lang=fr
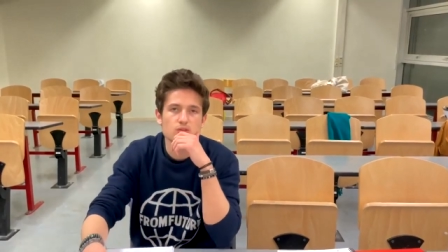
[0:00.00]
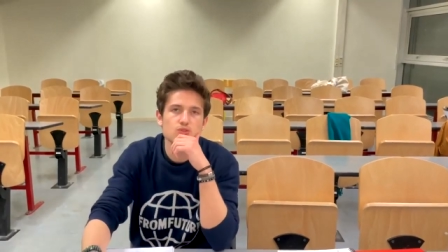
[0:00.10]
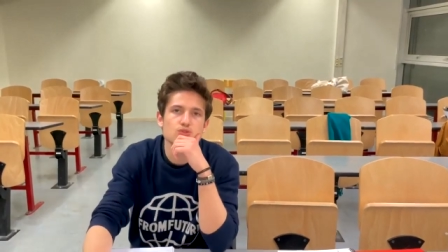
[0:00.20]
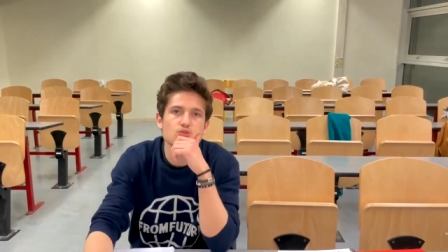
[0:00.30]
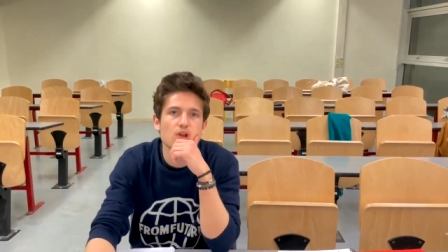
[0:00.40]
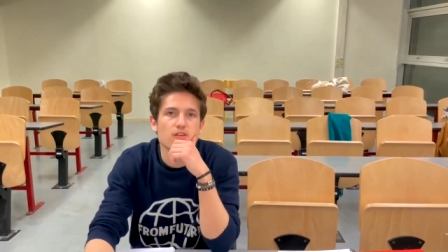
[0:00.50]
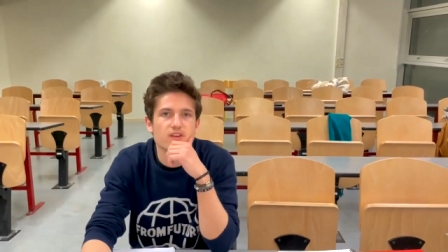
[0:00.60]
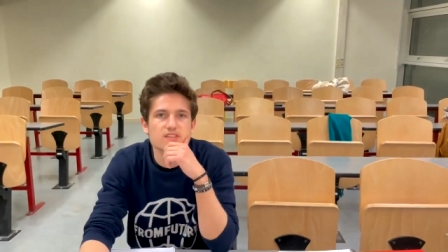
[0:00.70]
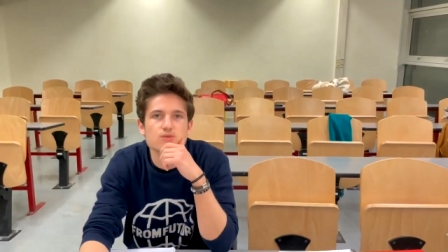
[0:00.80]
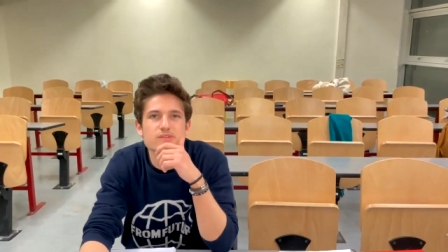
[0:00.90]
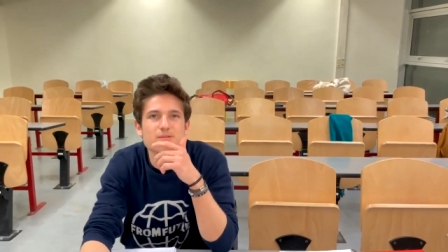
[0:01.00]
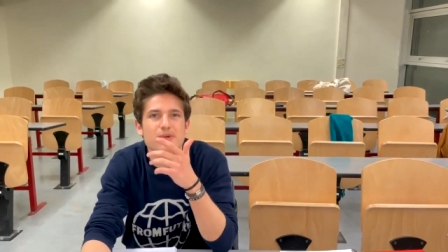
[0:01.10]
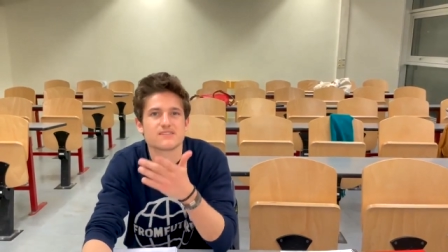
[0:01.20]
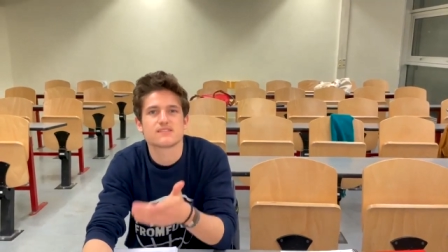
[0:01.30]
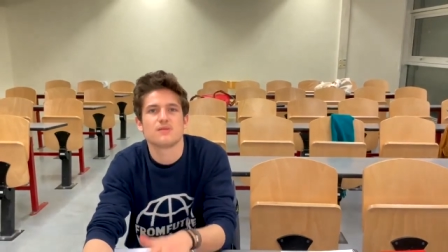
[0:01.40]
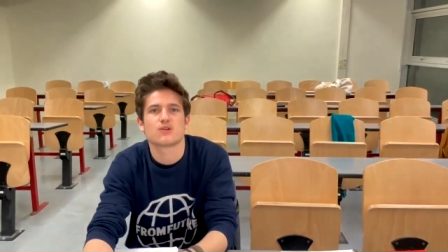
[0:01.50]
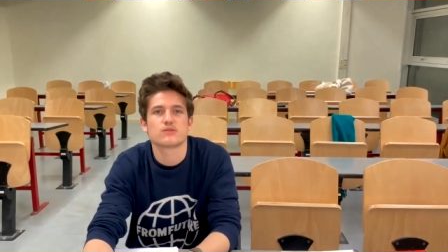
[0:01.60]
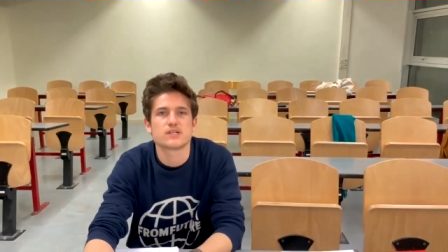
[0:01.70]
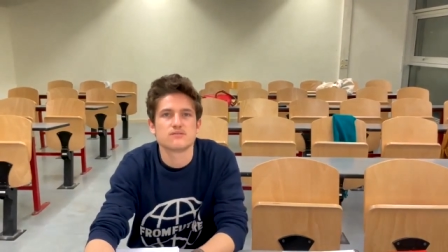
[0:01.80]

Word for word: Du coup, l'inflation, c'est pas si mal que ça.